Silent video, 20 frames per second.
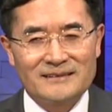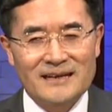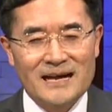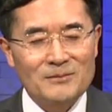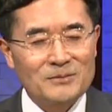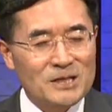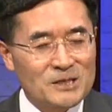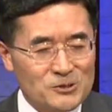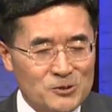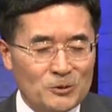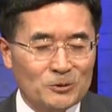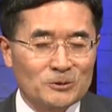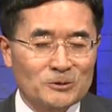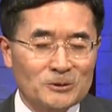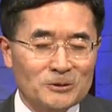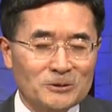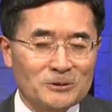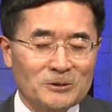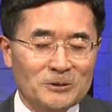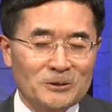아무리 좋은
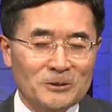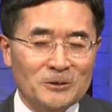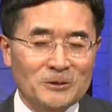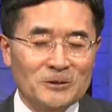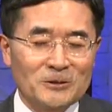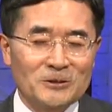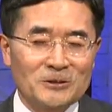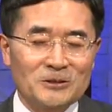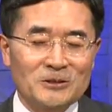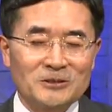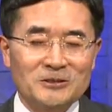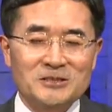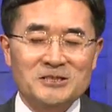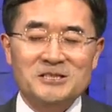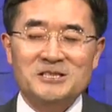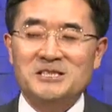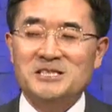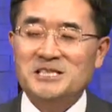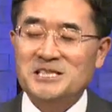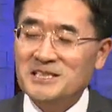것도
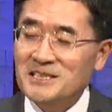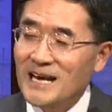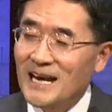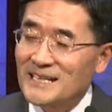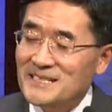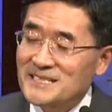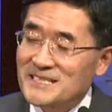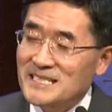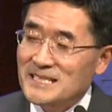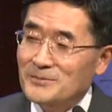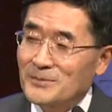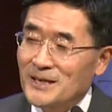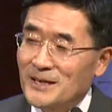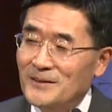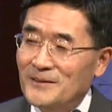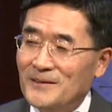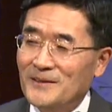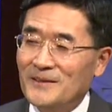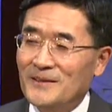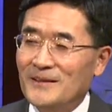
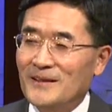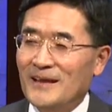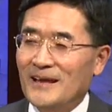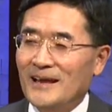지나치면